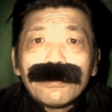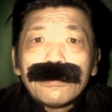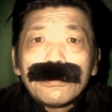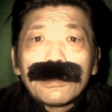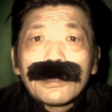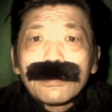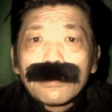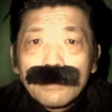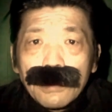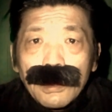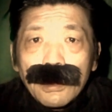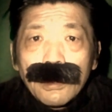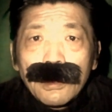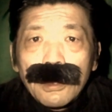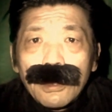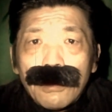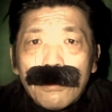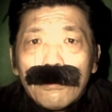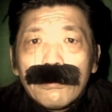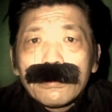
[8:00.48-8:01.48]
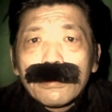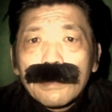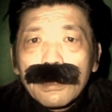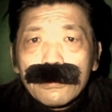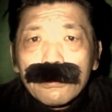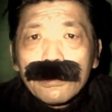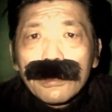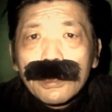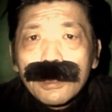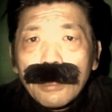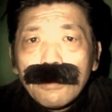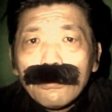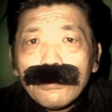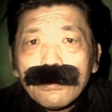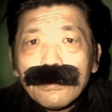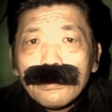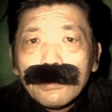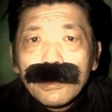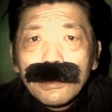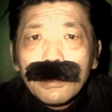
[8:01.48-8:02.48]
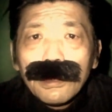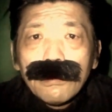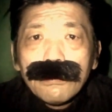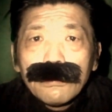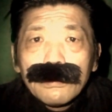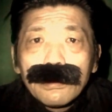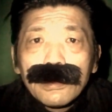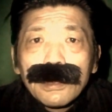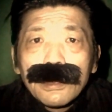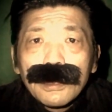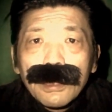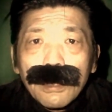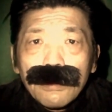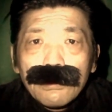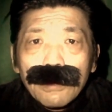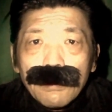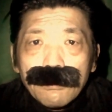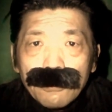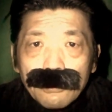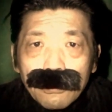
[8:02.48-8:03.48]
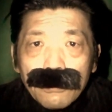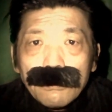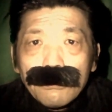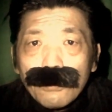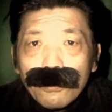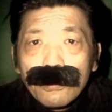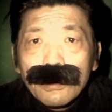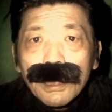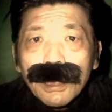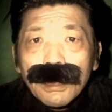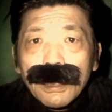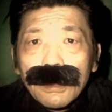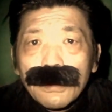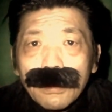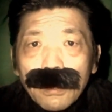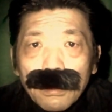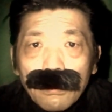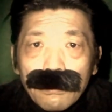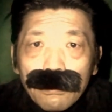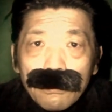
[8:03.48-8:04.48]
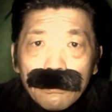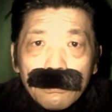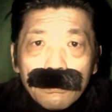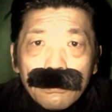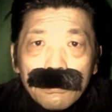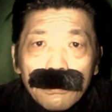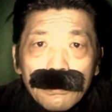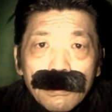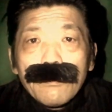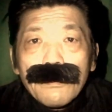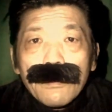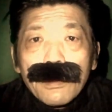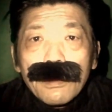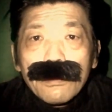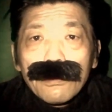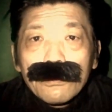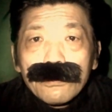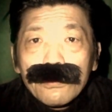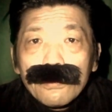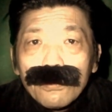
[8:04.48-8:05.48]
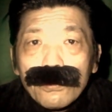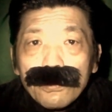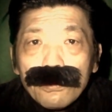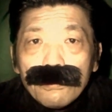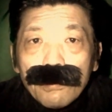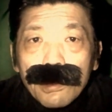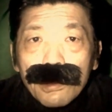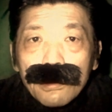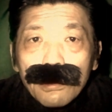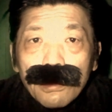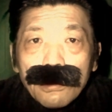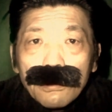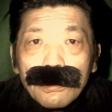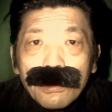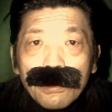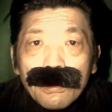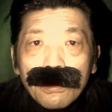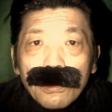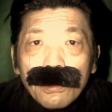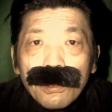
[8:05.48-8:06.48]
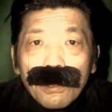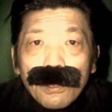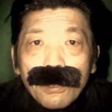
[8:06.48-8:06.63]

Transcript: んですね。おそらく下の住人がうるせえんだよ、多分。問題なんだよ。そう言われたんで、